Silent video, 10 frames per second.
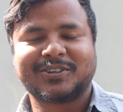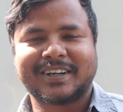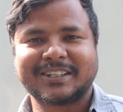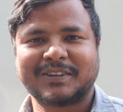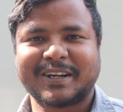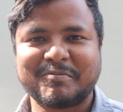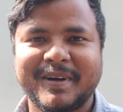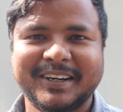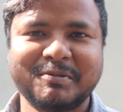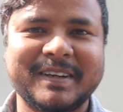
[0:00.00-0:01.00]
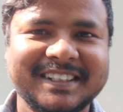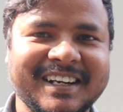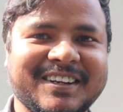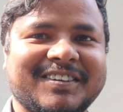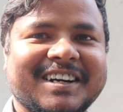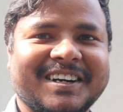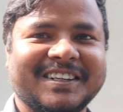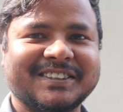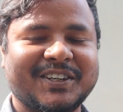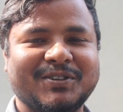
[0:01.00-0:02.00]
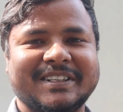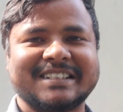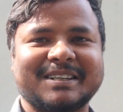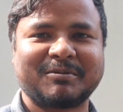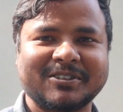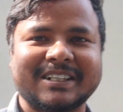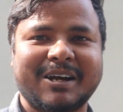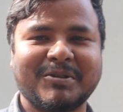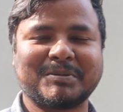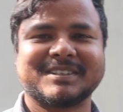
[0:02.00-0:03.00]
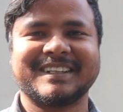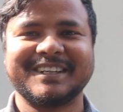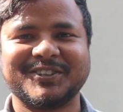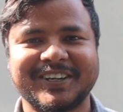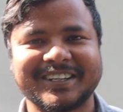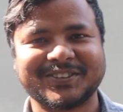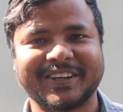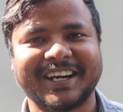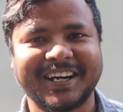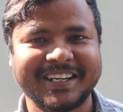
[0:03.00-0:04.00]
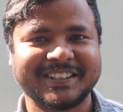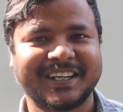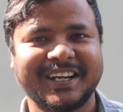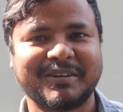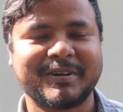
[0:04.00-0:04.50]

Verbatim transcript: सो गाइज वेलकम बैक टू माय चैनल वंडरलस न्यूज एंड सबको सलाम नमस्ते एंड जोहर सो क्या हाल चाल है